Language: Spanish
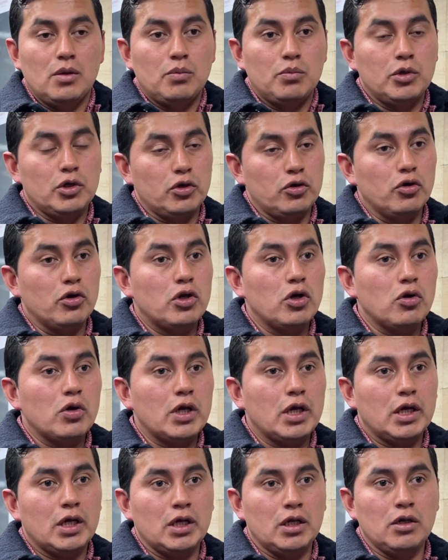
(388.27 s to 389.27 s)
Bueno, yo creo
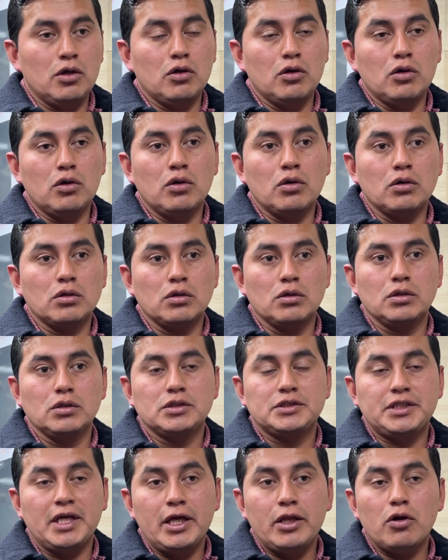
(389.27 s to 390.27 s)
que lo
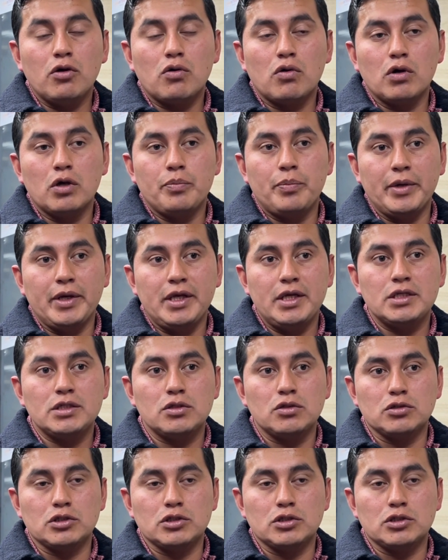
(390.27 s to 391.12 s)
serio con el país,